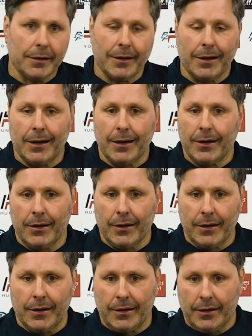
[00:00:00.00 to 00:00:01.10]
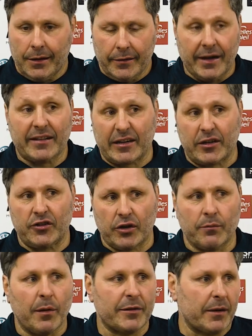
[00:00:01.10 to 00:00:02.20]
dans la, dans stratégie qu'on
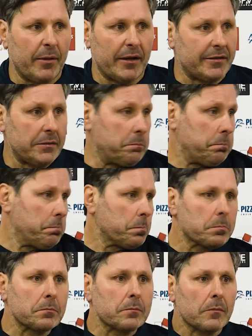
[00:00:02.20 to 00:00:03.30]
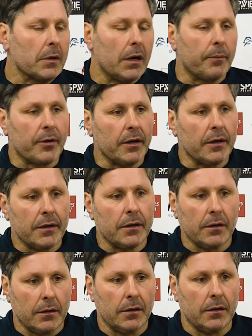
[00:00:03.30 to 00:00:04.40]
veut mettre en place.
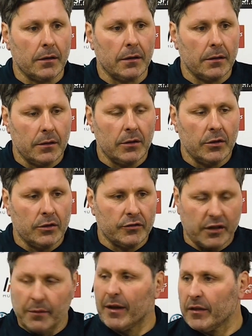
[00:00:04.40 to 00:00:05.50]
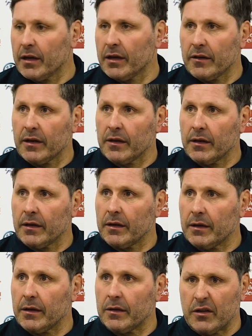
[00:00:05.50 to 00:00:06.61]
Après, j'ai
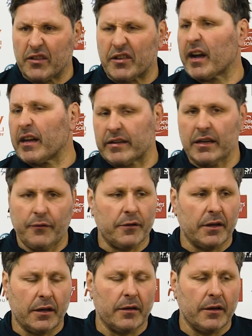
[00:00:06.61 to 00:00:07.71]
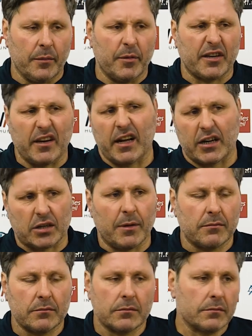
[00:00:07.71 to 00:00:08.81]
demandé d'être agressif et de mettre de
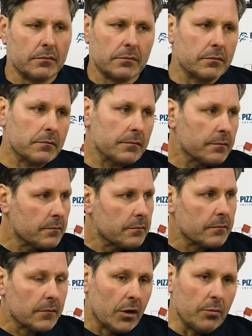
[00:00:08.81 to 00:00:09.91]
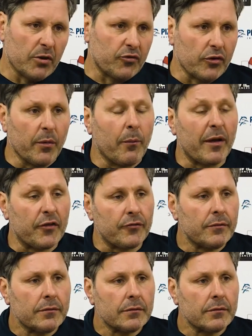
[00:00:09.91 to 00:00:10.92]
l'engagement. Mais je ne m'ont pas déçu.